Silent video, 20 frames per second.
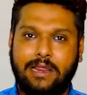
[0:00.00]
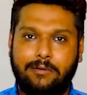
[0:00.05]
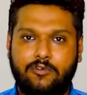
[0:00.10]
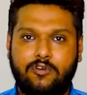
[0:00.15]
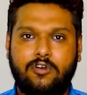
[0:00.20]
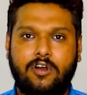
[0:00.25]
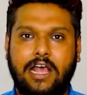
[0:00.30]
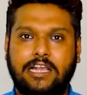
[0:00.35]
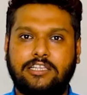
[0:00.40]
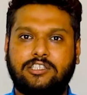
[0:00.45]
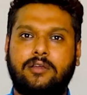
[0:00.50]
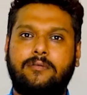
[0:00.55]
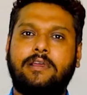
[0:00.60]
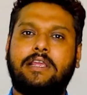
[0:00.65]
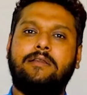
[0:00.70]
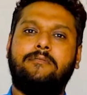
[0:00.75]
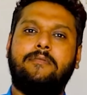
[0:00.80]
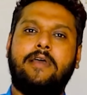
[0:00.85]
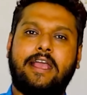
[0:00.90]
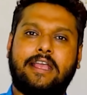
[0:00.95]
যে কেমন করে আসতে
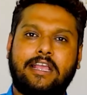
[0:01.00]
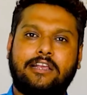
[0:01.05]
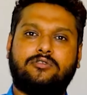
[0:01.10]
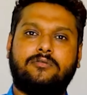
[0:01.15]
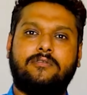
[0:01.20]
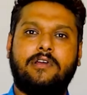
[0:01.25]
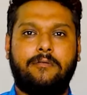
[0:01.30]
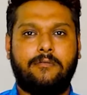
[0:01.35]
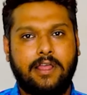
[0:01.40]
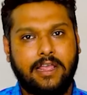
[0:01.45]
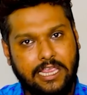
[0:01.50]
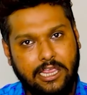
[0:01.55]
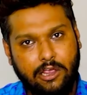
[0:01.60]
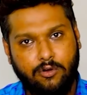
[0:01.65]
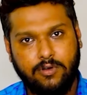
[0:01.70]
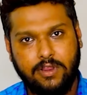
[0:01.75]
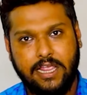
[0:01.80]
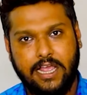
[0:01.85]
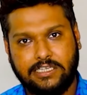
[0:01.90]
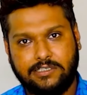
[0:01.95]
হবে কিংবা এক এক সময় আমরা
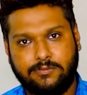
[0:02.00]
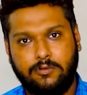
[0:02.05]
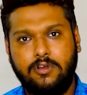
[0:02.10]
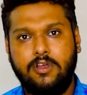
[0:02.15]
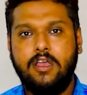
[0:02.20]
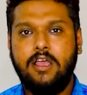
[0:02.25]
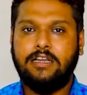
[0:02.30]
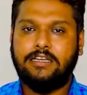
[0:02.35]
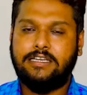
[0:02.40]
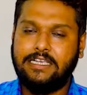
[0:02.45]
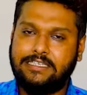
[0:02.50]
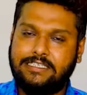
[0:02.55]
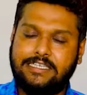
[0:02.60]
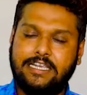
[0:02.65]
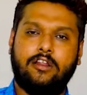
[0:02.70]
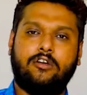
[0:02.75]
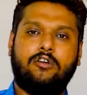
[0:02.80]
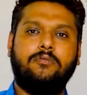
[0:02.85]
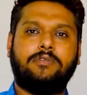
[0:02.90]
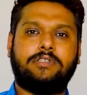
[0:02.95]
গিয়েও নিয়ে আসবো ঠিক
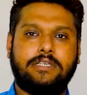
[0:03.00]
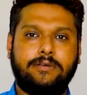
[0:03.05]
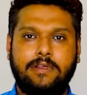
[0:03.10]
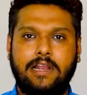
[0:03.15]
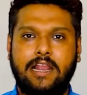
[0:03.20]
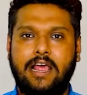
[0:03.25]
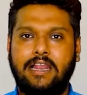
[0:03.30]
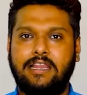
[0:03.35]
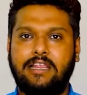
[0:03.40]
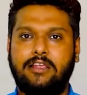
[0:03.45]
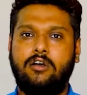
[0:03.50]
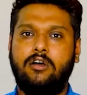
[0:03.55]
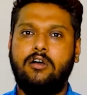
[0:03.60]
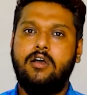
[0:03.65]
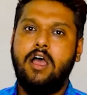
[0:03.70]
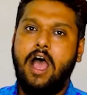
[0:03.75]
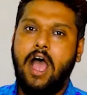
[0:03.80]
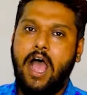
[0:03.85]
সেরকম সিমিলারলিও